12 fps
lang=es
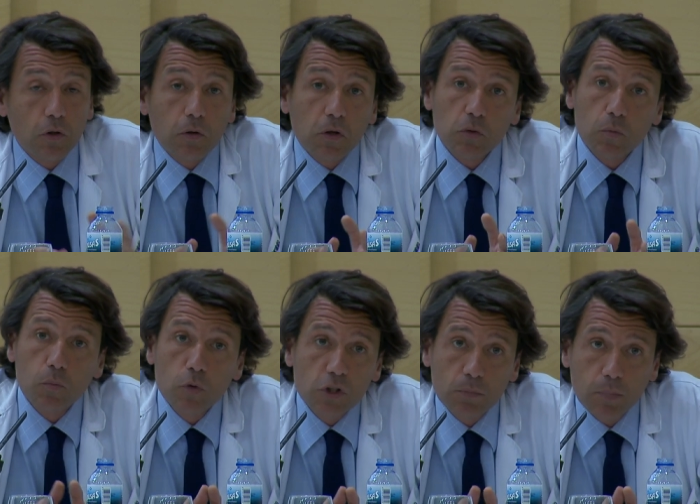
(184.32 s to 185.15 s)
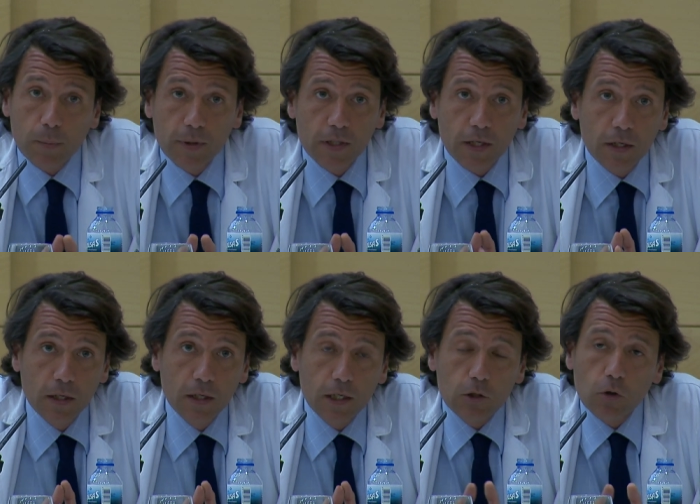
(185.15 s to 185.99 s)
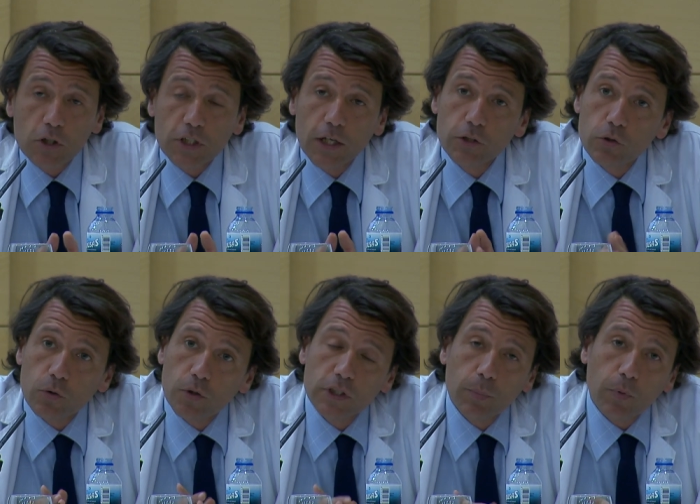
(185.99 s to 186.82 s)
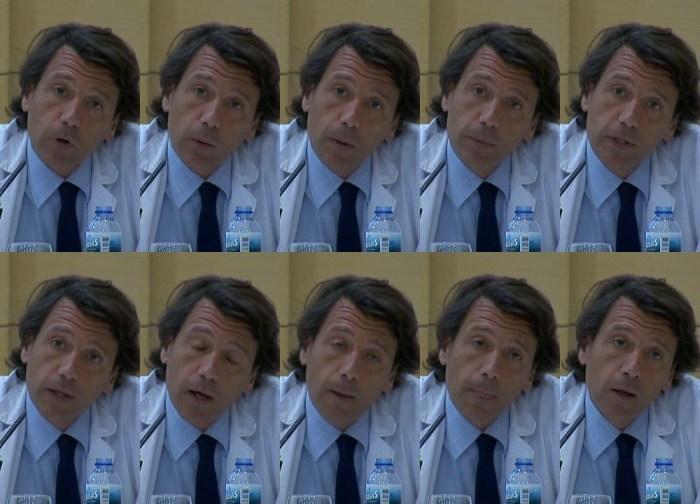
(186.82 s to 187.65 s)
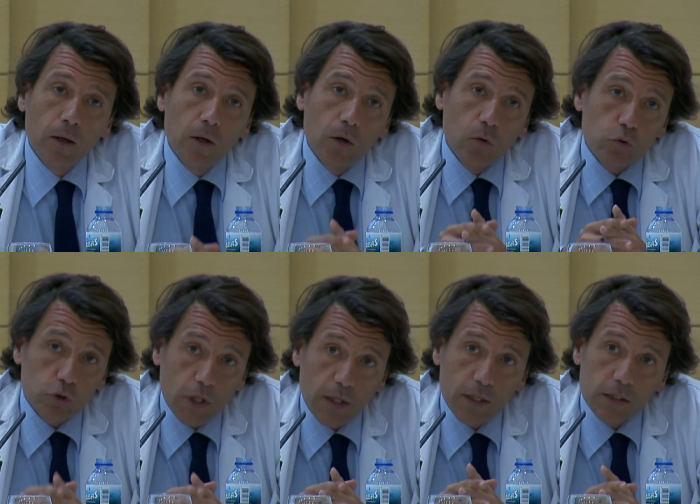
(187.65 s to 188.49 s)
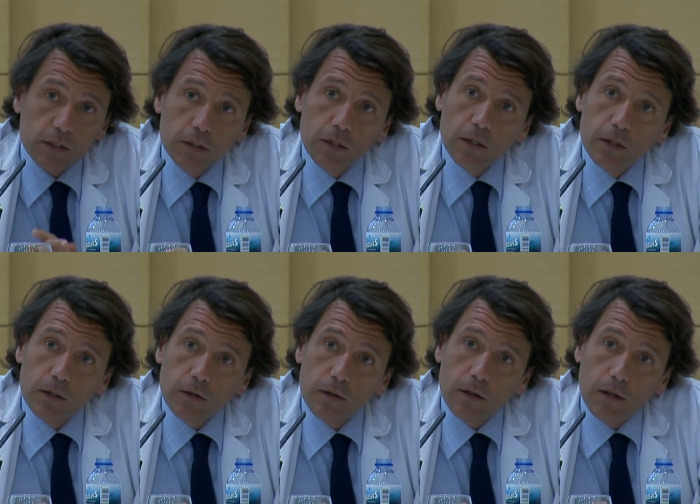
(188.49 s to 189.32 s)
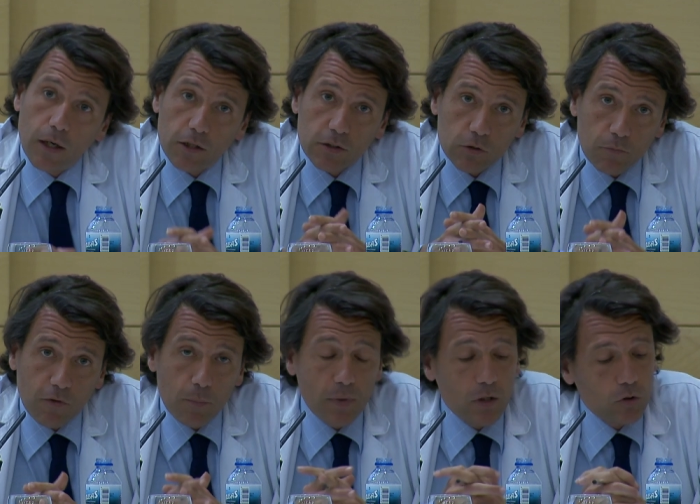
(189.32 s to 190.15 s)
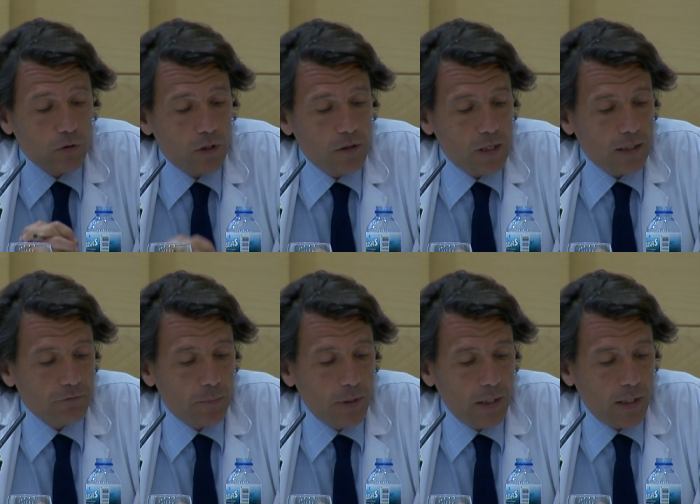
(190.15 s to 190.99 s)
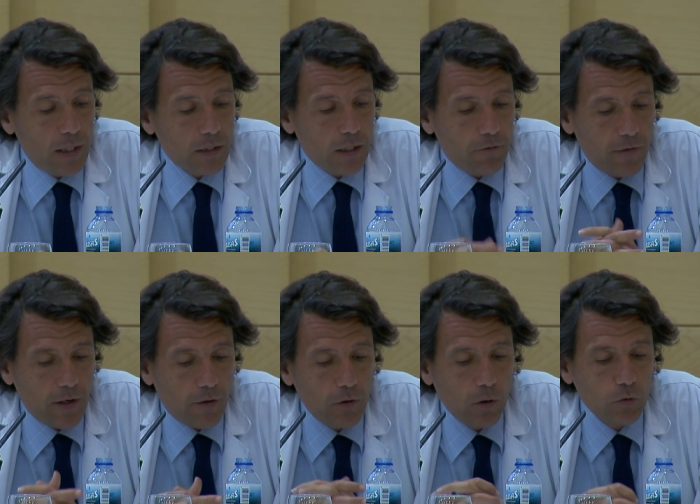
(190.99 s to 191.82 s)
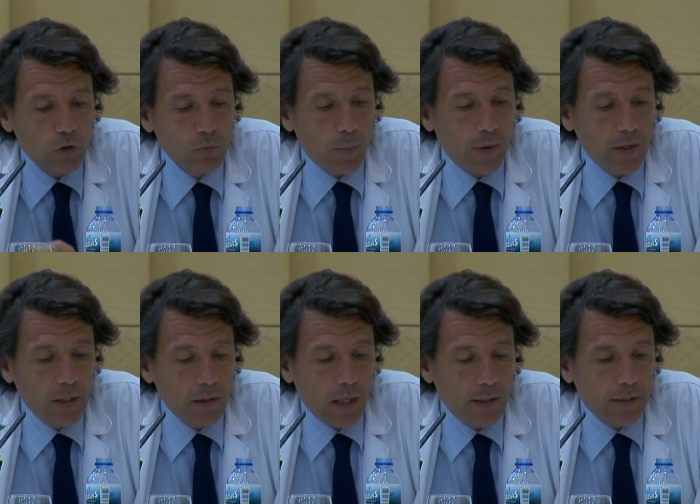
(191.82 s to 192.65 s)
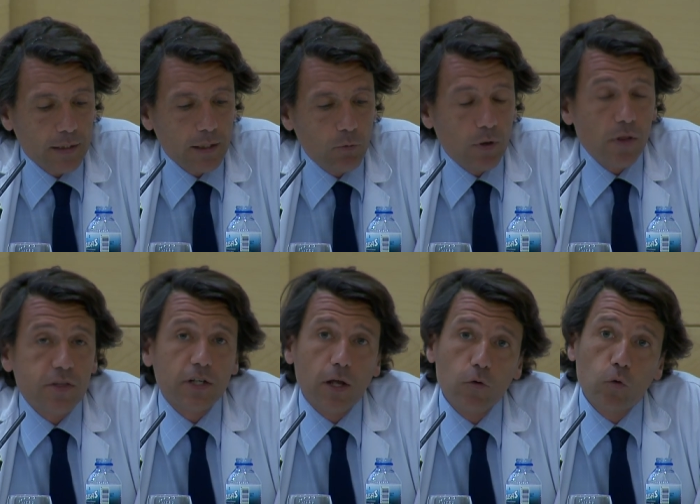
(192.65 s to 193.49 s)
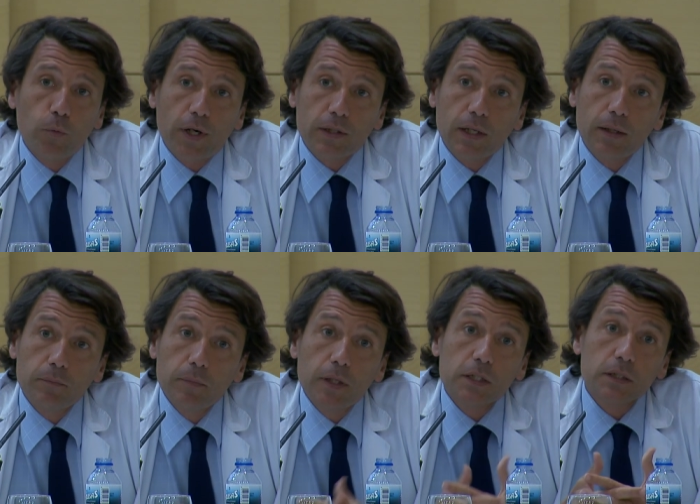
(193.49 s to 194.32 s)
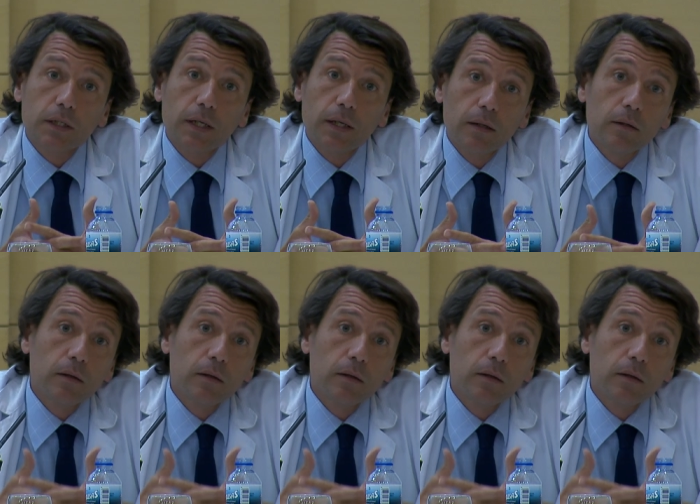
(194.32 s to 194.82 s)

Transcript: creo que eso muy simplemente es lo que se ha hecho con este programa MITEA. Ustedes las, eh, las, familias, la Federación Autismo Madrid ha detectado una necesidad no cubierta. Es que